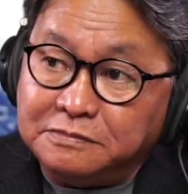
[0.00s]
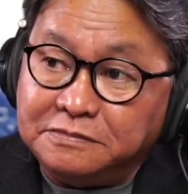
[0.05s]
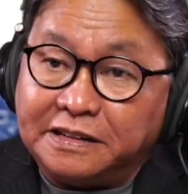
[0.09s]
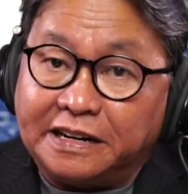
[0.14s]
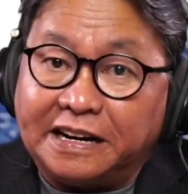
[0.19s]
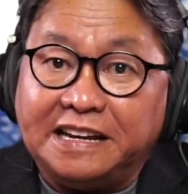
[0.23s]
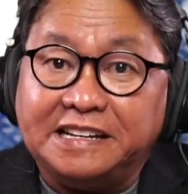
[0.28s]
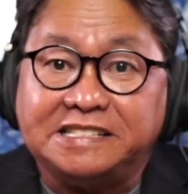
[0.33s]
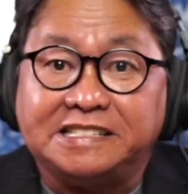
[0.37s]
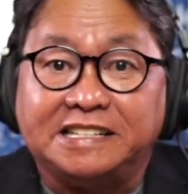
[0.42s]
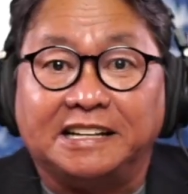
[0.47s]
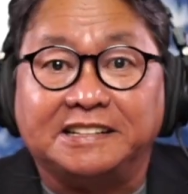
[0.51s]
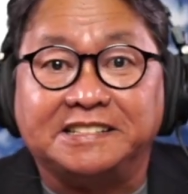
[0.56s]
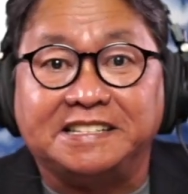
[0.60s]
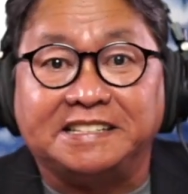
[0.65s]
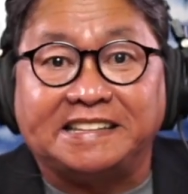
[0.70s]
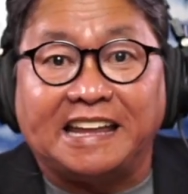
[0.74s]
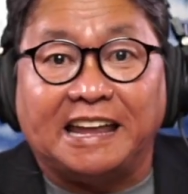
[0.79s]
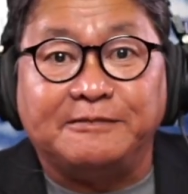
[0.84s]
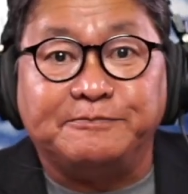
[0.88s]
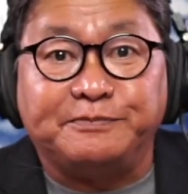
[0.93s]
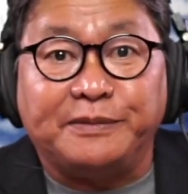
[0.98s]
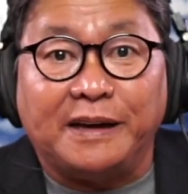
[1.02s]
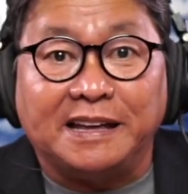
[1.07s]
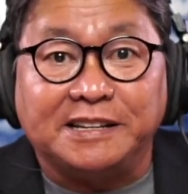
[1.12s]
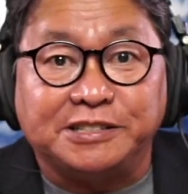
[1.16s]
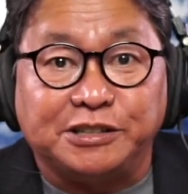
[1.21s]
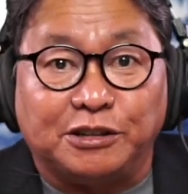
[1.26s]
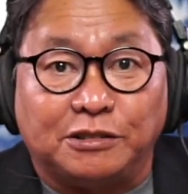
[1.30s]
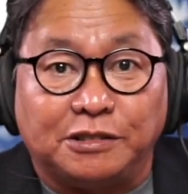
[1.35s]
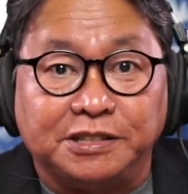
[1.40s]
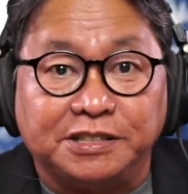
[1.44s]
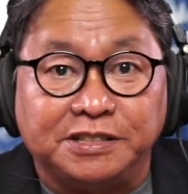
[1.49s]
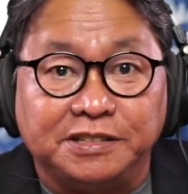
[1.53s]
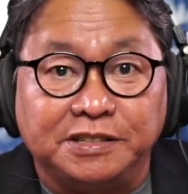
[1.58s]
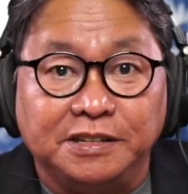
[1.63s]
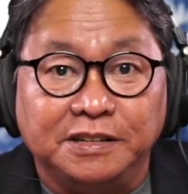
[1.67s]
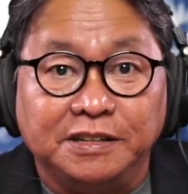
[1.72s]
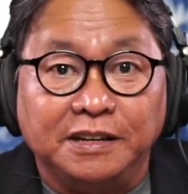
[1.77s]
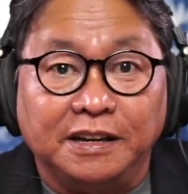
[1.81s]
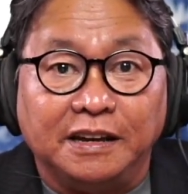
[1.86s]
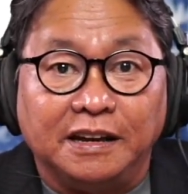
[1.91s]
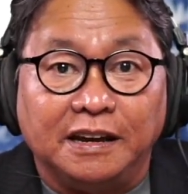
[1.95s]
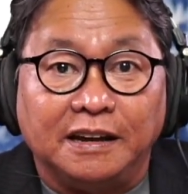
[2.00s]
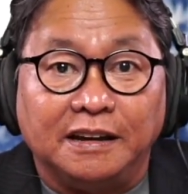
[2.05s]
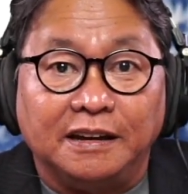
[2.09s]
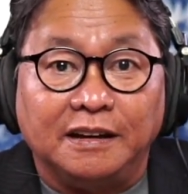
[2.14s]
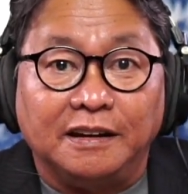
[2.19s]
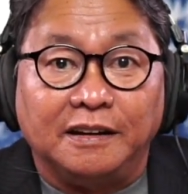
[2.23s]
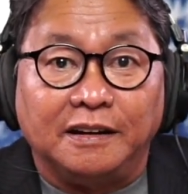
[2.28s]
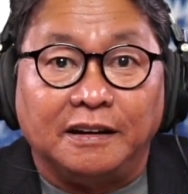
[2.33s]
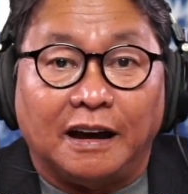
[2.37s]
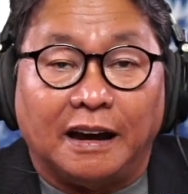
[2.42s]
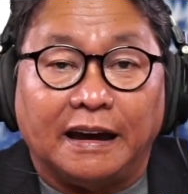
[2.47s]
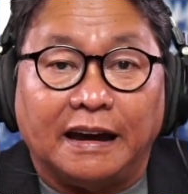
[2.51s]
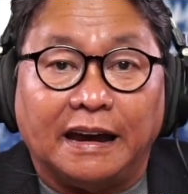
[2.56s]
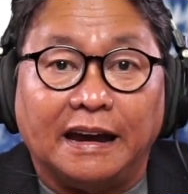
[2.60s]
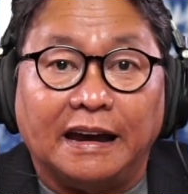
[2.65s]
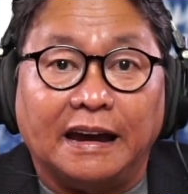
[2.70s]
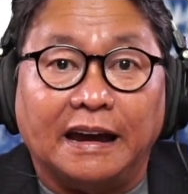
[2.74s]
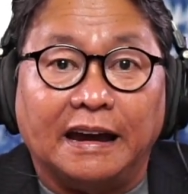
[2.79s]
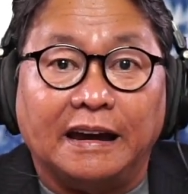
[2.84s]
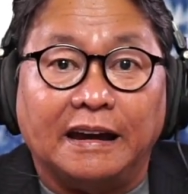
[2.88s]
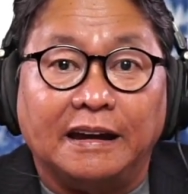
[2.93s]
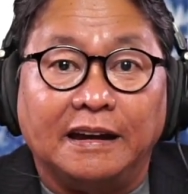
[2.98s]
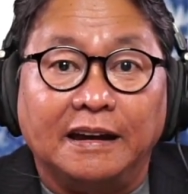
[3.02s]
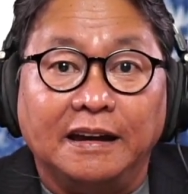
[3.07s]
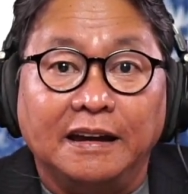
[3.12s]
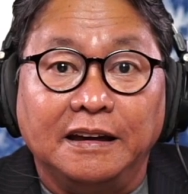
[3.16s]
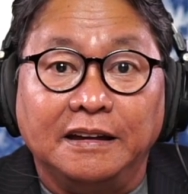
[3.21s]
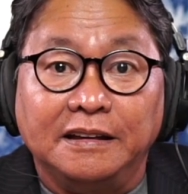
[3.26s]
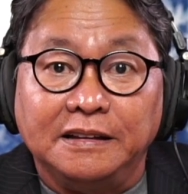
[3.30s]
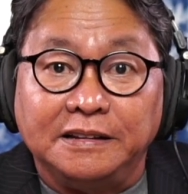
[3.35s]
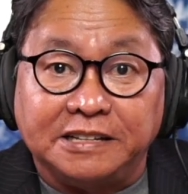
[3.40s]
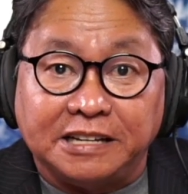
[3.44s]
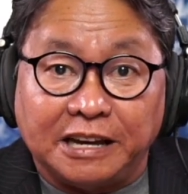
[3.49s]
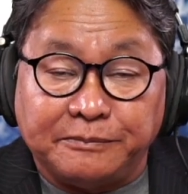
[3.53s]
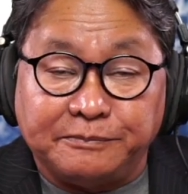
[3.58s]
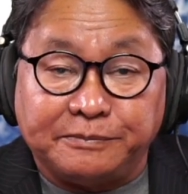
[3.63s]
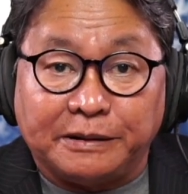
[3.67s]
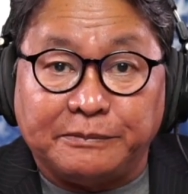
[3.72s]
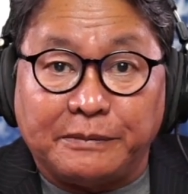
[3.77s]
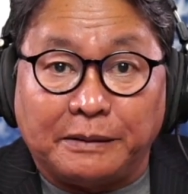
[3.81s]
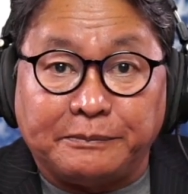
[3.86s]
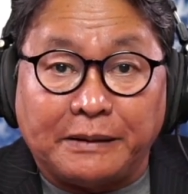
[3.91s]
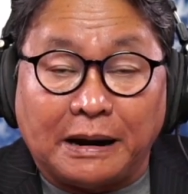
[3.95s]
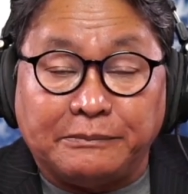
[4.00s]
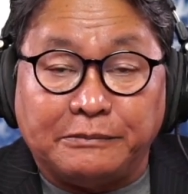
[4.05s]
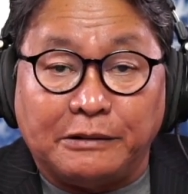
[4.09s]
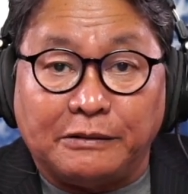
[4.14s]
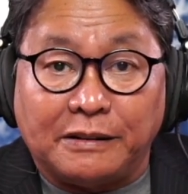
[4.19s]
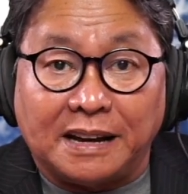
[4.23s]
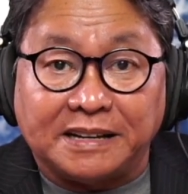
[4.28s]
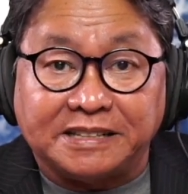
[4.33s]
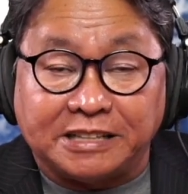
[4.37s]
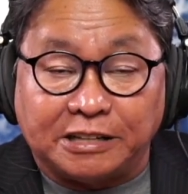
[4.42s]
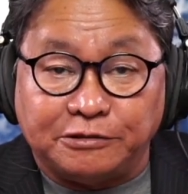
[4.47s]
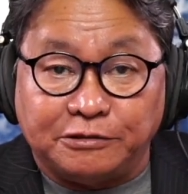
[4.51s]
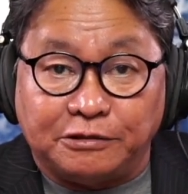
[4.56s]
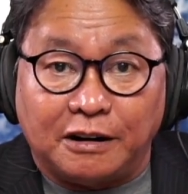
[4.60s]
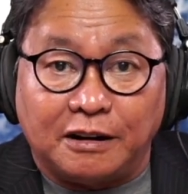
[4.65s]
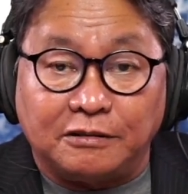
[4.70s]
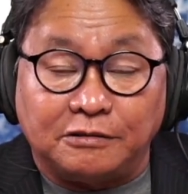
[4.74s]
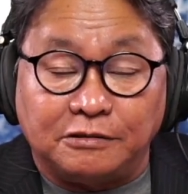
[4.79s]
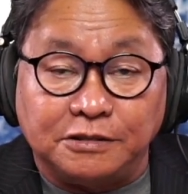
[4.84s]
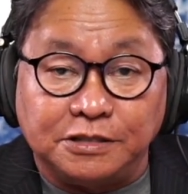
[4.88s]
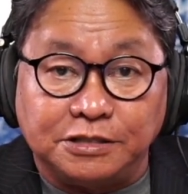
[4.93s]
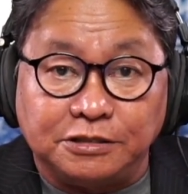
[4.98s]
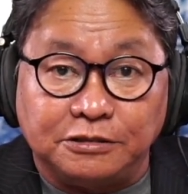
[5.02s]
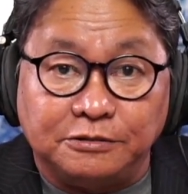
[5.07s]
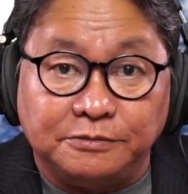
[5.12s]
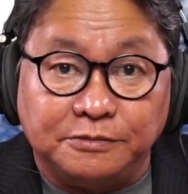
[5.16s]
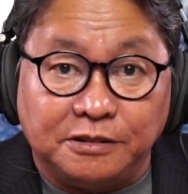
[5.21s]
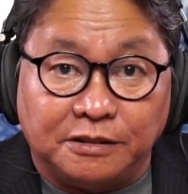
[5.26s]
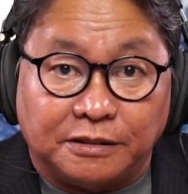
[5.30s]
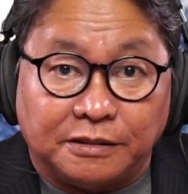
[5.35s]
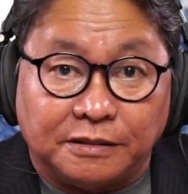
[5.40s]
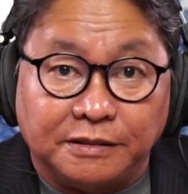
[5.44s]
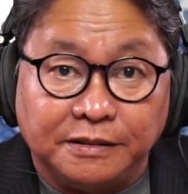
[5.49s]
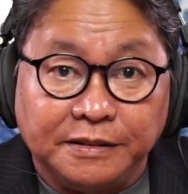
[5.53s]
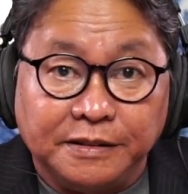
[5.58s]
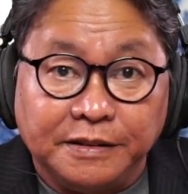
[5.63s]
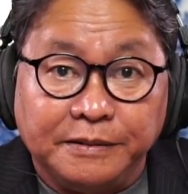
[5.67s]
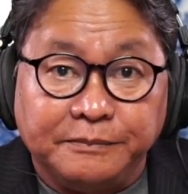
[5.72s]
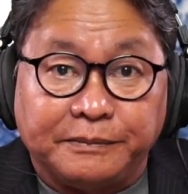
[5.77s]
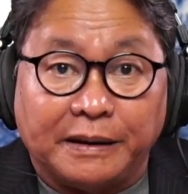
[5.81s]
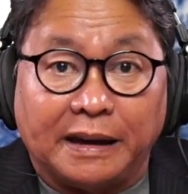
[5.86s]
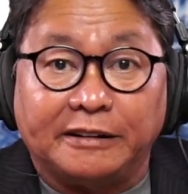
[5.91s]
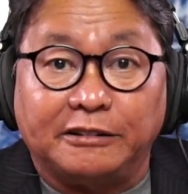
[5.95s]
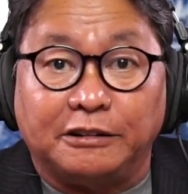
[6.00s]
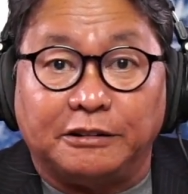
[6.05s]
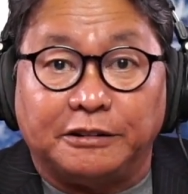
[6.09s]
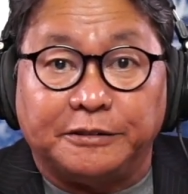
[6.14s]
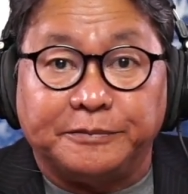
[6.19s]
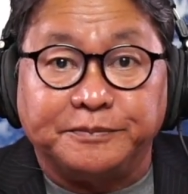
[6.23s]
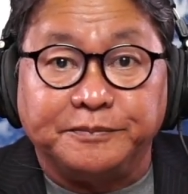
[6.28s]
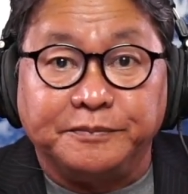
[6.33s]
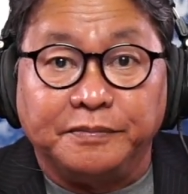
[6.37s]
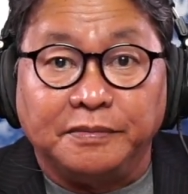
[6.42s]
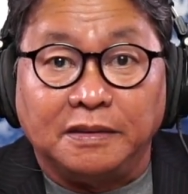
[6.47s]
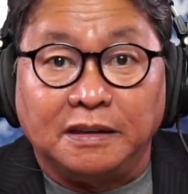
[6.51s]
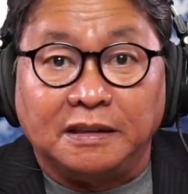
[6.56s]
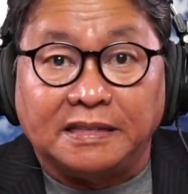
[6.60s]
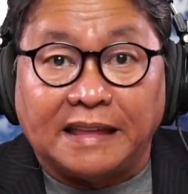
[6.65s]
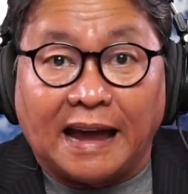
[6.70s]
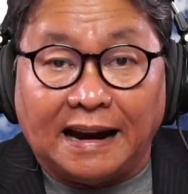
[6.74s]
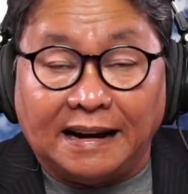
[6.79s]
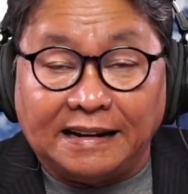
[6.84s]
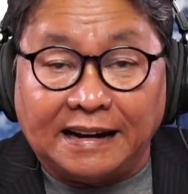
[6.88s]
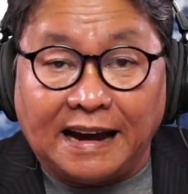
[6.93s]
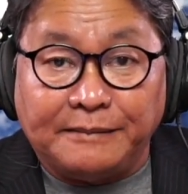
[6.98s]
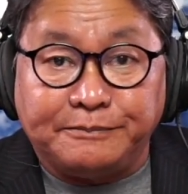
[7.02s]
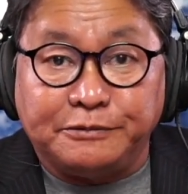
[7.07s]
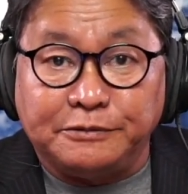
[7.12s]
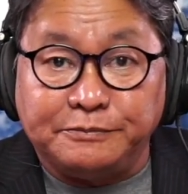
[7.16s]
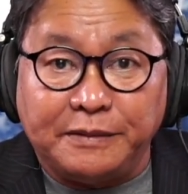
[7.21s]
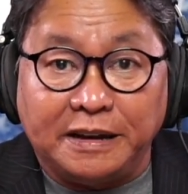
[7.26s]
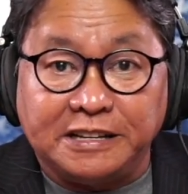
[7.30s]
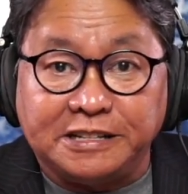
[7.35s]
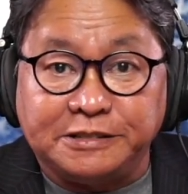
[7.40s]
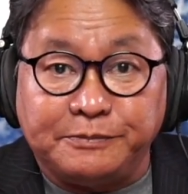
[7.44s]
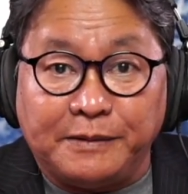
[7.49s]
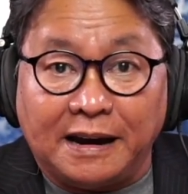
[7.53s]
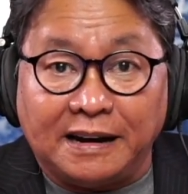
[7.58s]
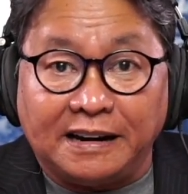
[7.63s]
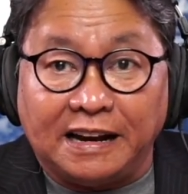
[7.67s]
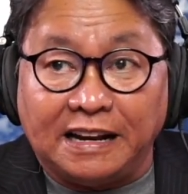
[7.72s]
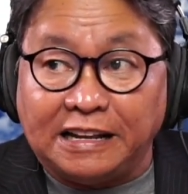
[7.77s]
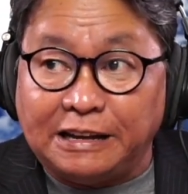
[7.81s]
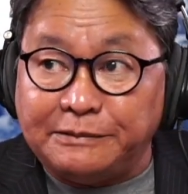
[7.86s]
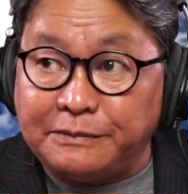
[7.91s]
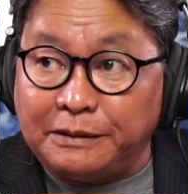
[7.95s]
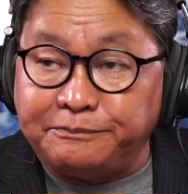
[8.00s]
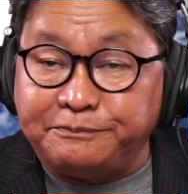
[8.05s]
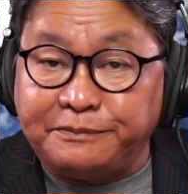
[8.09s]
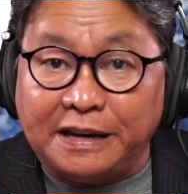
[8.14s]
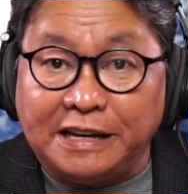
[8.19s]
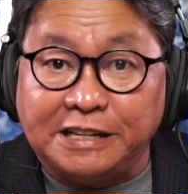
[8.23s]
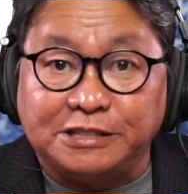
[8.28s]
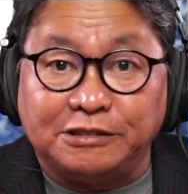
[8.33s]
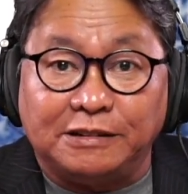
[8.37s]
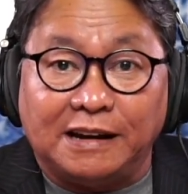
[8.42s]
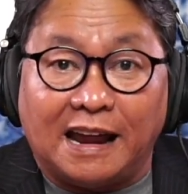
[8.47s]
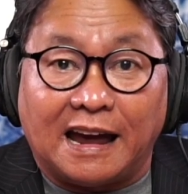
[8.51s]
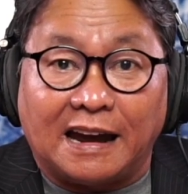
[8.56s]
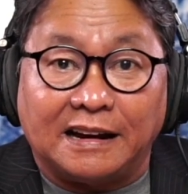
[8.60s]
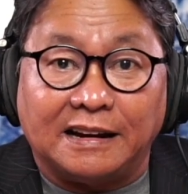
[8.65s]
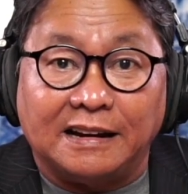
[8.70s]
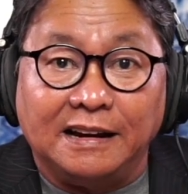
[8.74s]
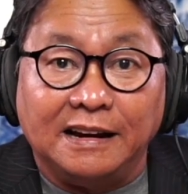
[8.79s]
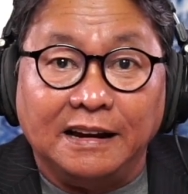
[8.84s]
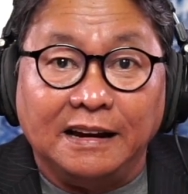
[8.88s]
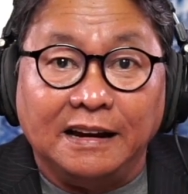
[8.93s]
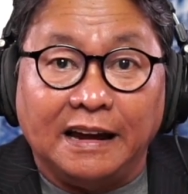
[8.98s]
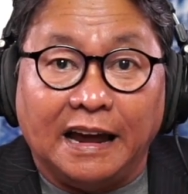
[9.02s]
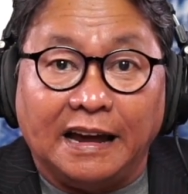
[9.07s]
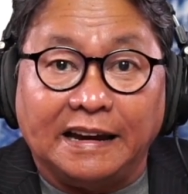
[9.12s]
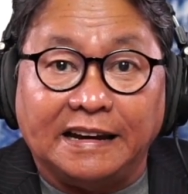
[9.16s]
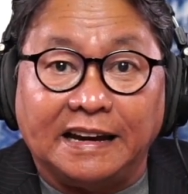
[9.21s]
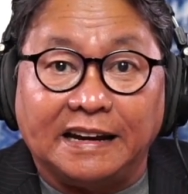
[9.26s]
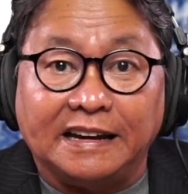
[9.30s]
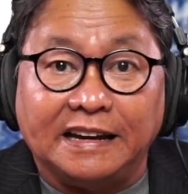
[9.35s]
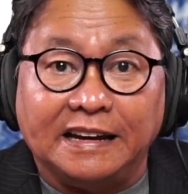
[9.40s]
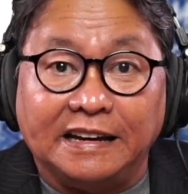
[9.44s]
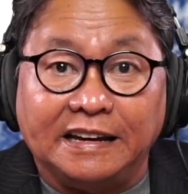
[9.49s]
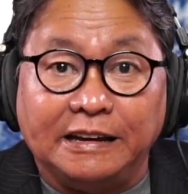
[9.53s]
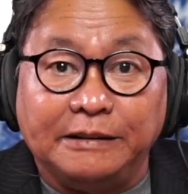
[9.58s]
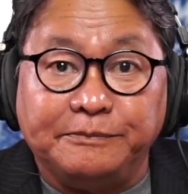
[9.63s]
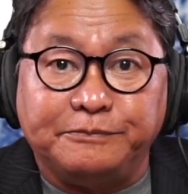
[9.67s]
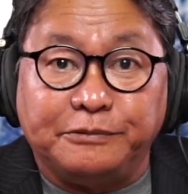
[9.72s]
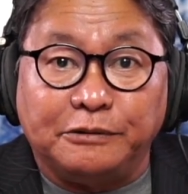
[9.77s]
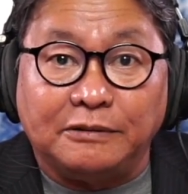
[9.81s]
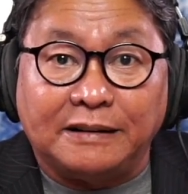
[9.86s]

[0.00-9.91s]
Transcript: raise ng 10 pesos ay siyempre mababawasan no ang konsumo. Pero dahil nga po may smuggle, limang piso lang, eh nagiging pong